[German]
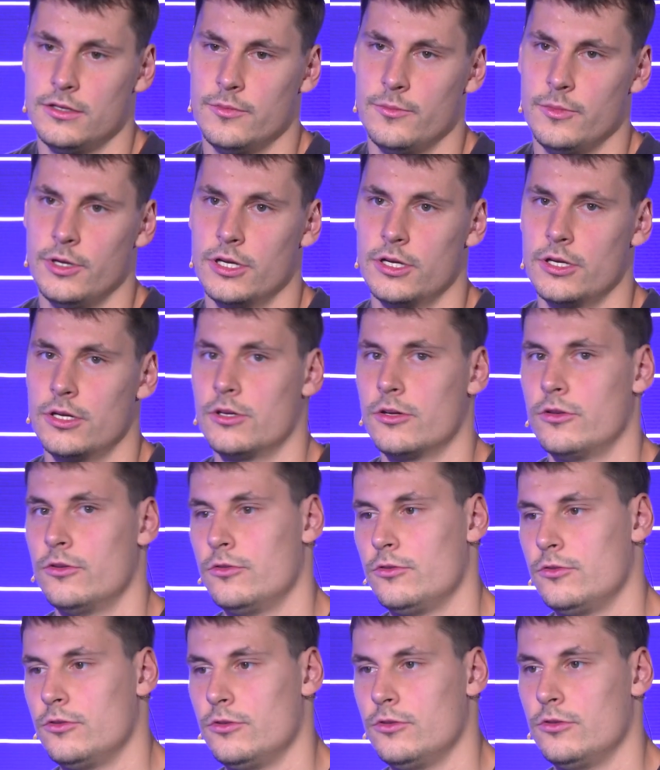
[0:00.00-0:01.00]
in Amerika
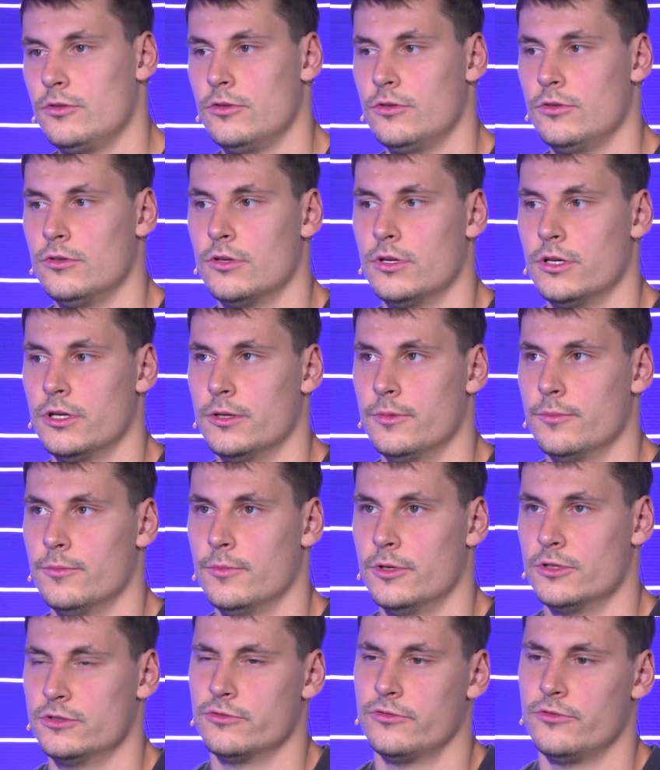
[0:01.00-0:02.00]
und die, ähm,
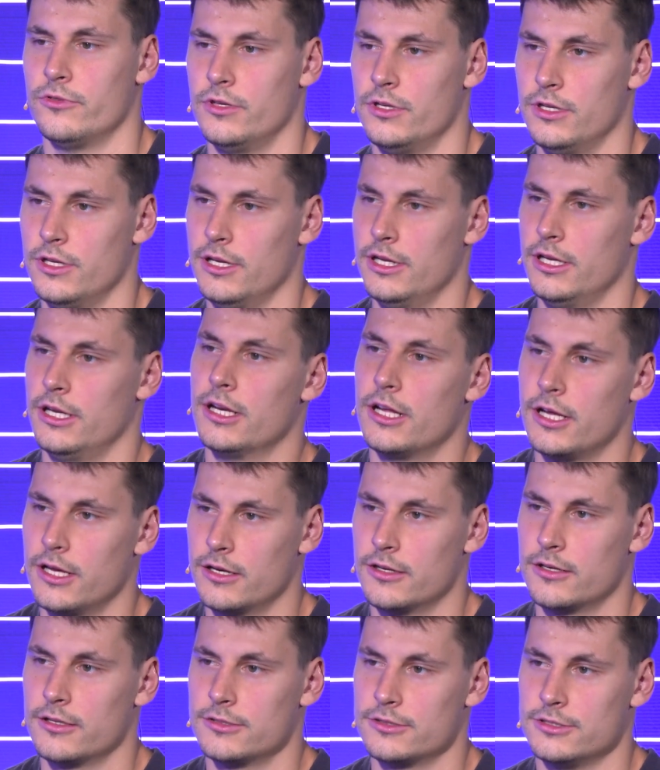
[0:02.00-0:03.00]
also von der Lena
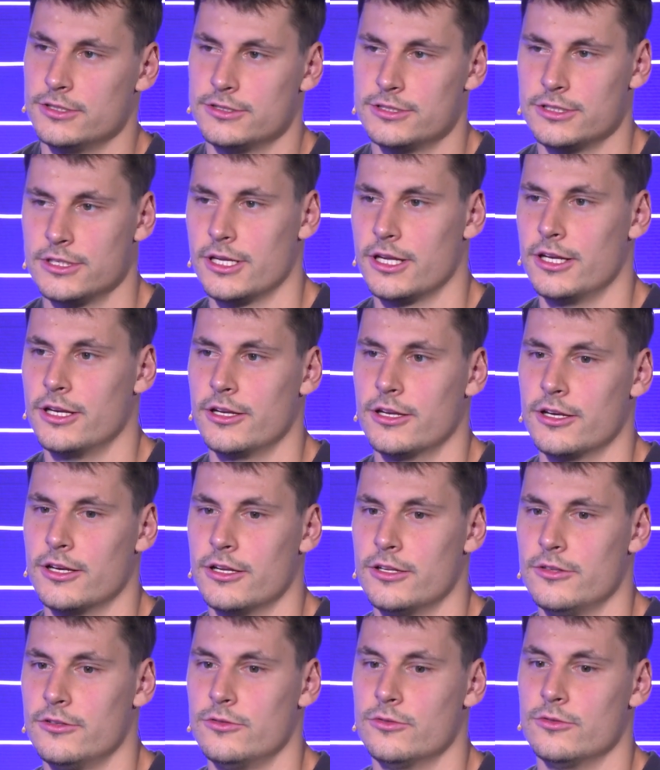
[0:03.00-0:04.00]
eigentlich, die hat sie
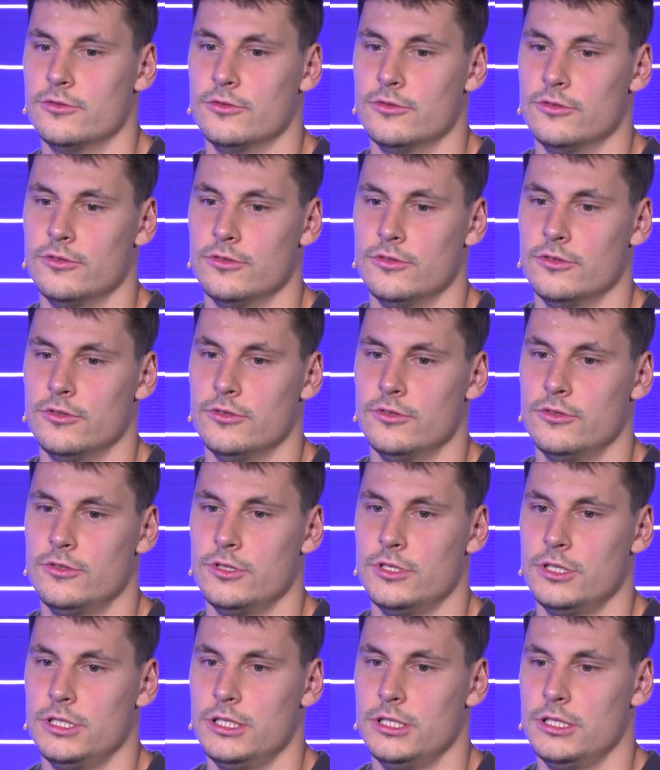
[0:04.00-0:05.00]
kennengelernt und
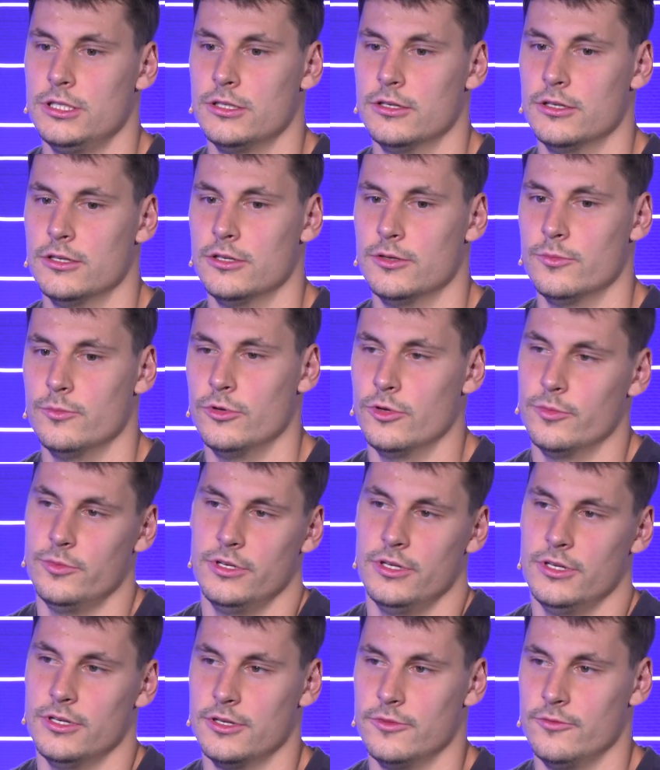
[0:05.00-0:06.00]
ähm, ja,
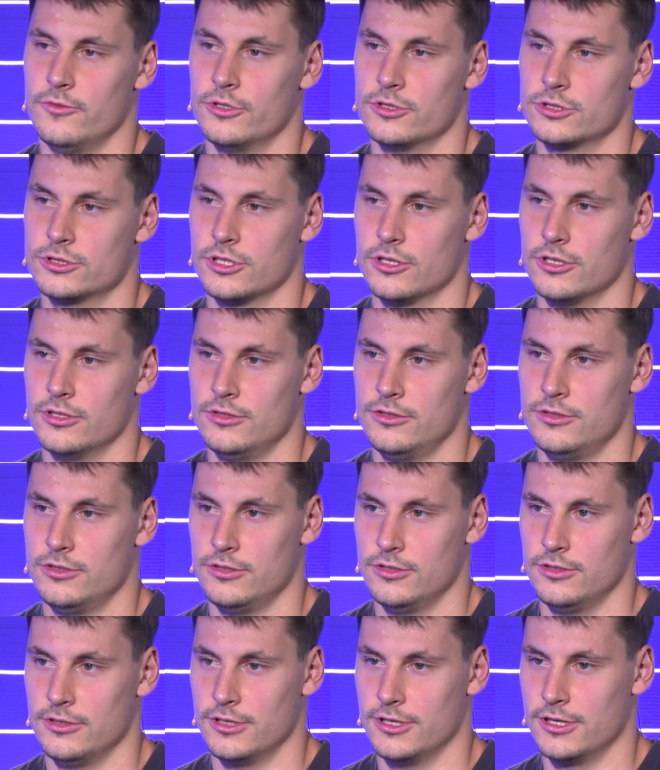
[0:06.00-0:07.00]
bei denen haben wir geschaut
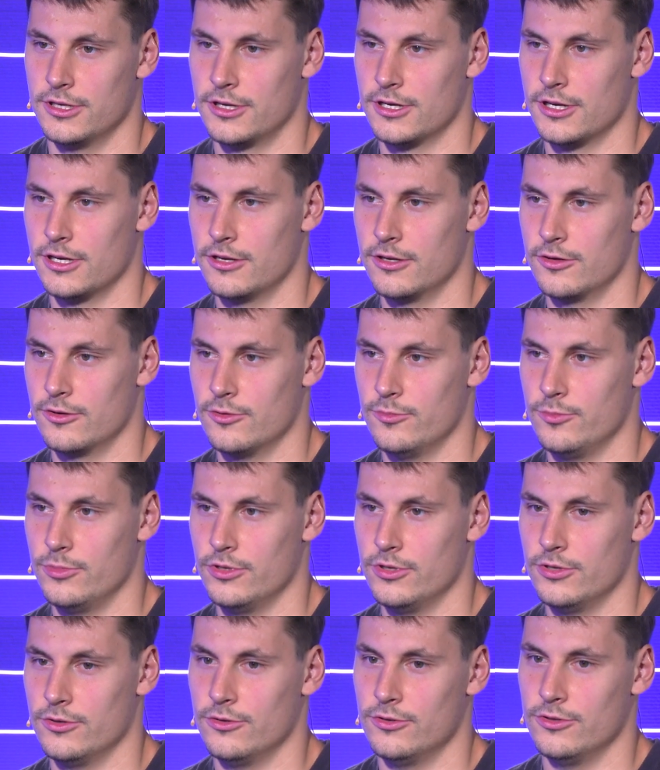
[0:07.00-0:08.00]
in einer kleinen
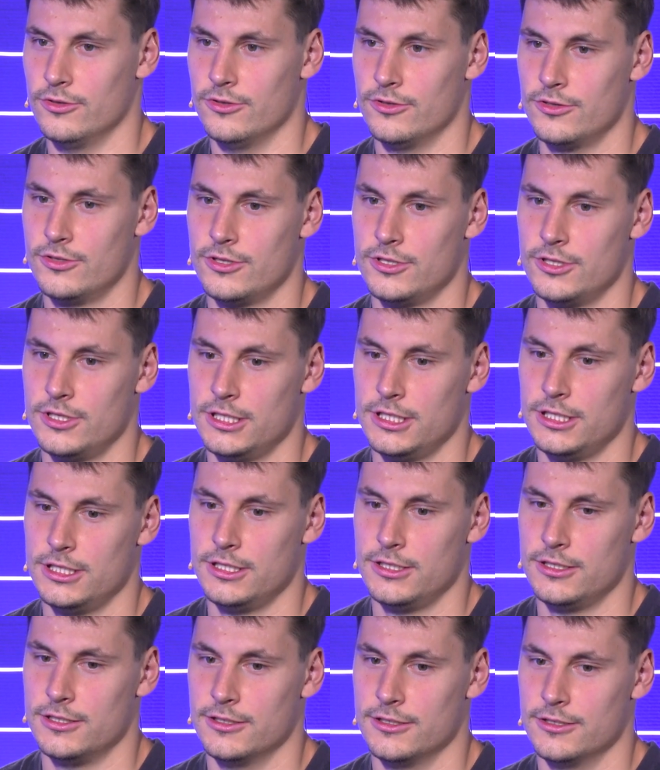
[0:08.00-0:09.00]
Gruppe und
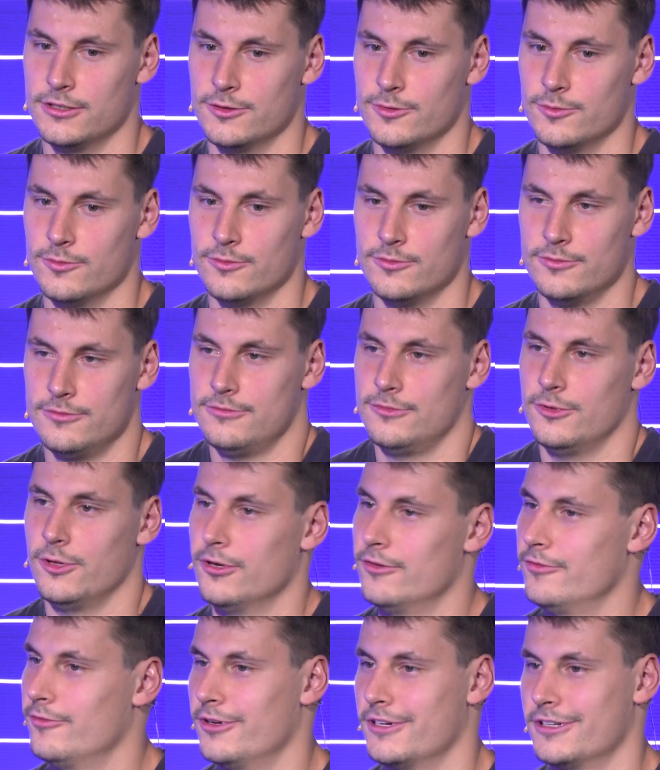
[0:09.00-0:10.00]
ähm,
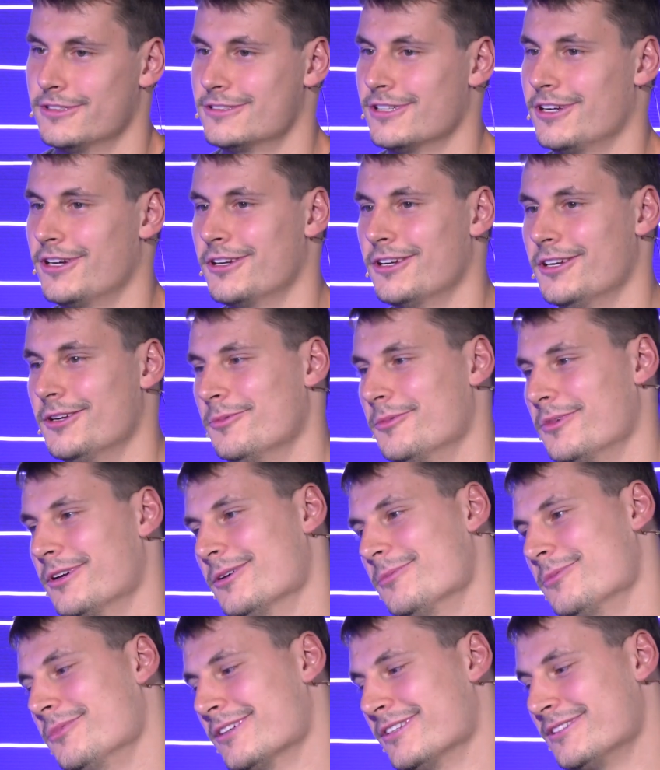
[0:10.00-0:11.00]
ja, war ganz angenehm,
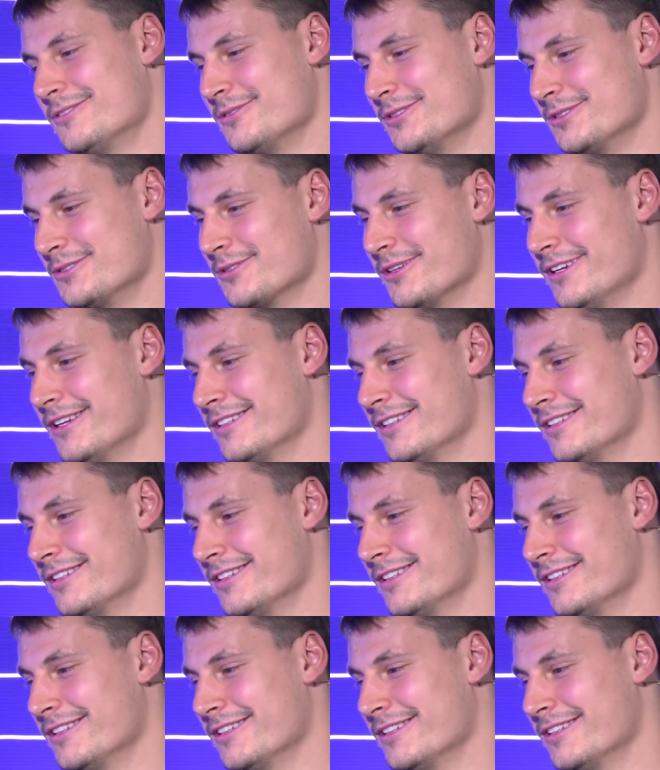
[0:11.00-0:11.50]
gab ganz viel zu